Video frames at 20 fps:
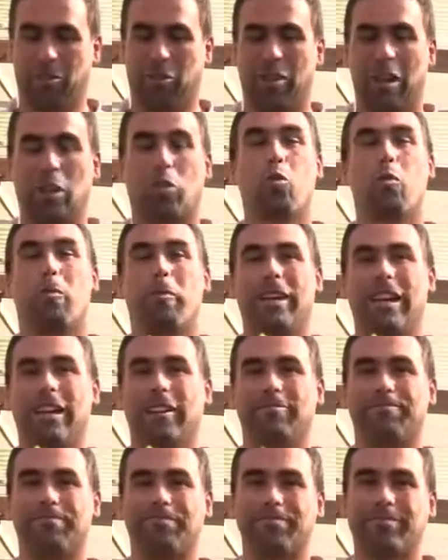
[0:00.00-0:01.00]
on va le couper
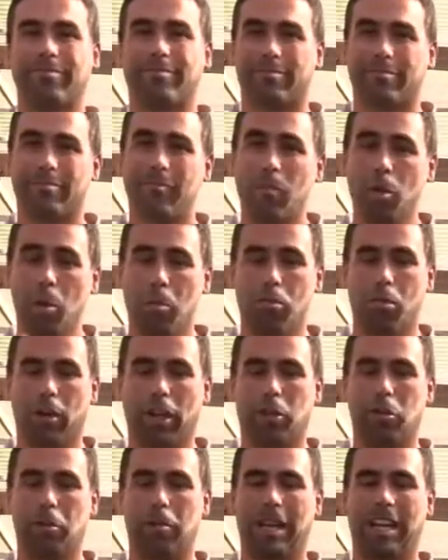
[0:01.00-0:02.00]
pour
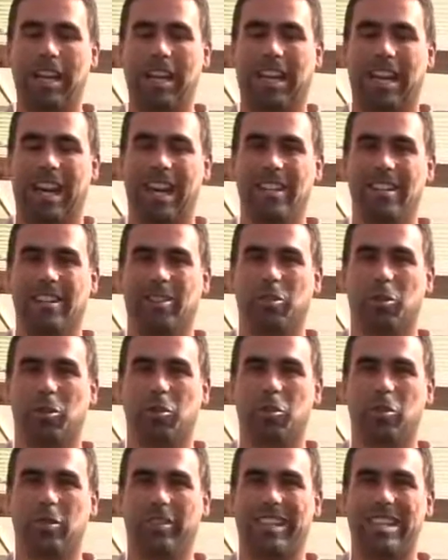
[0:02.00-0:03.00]
récupérer les graines,
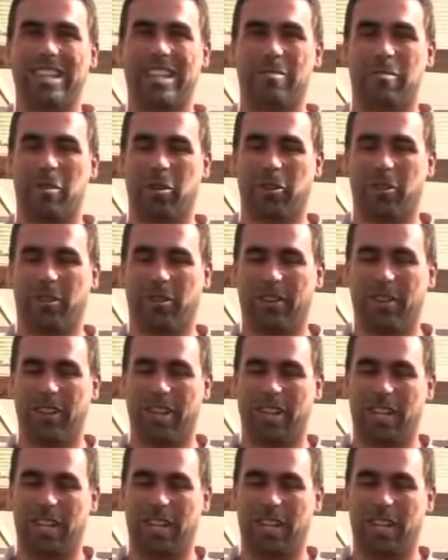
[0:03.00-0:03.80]
surtout, c'est très important.